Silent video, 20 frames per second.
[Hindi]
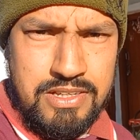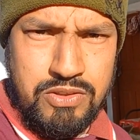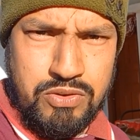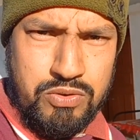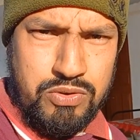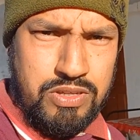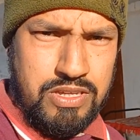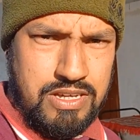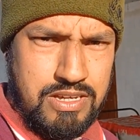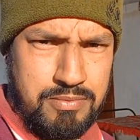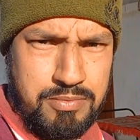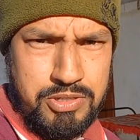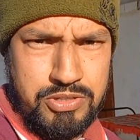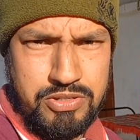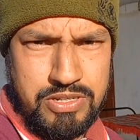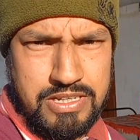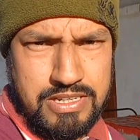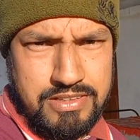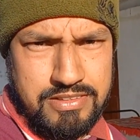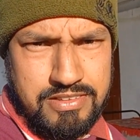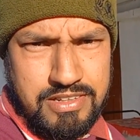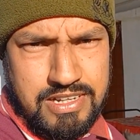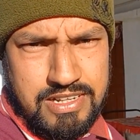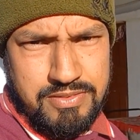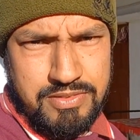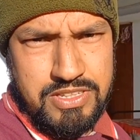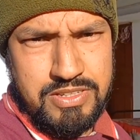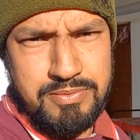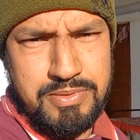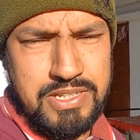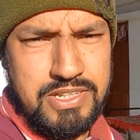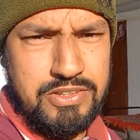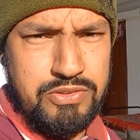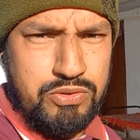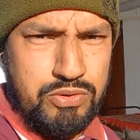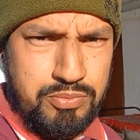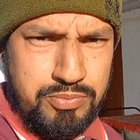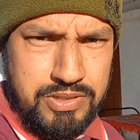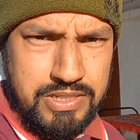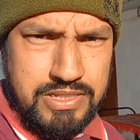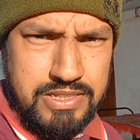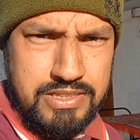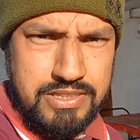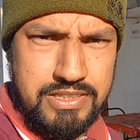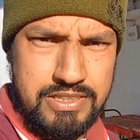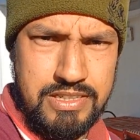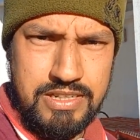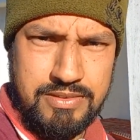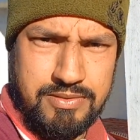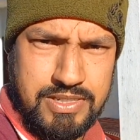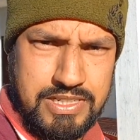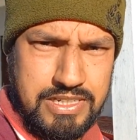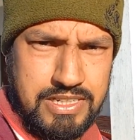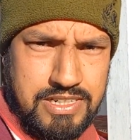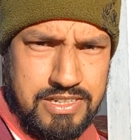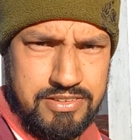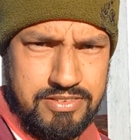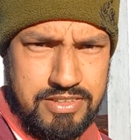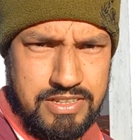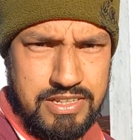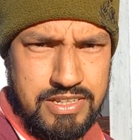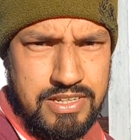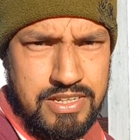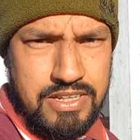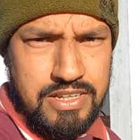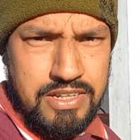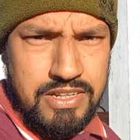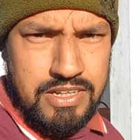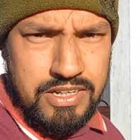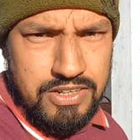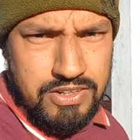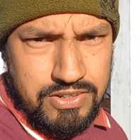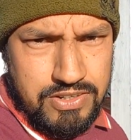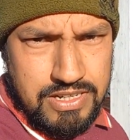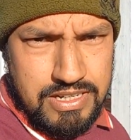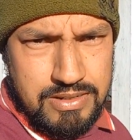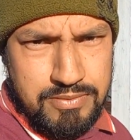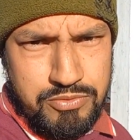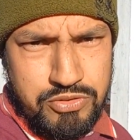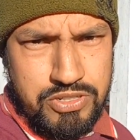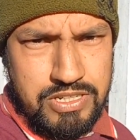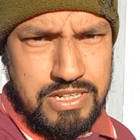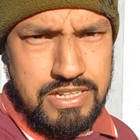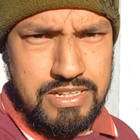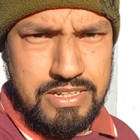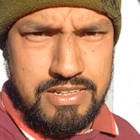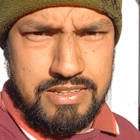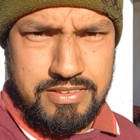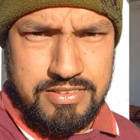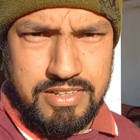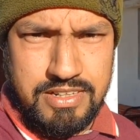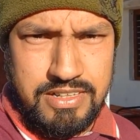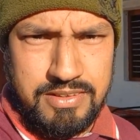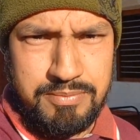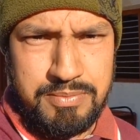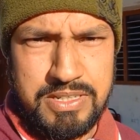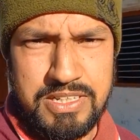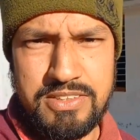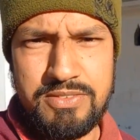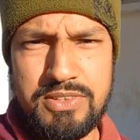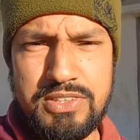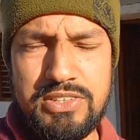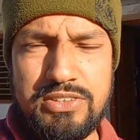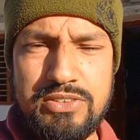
तो यहाँ पे जो है चार बजे पहले धूप निकलती है हमारे घर से और अब जो है साढ़े पाँच बजे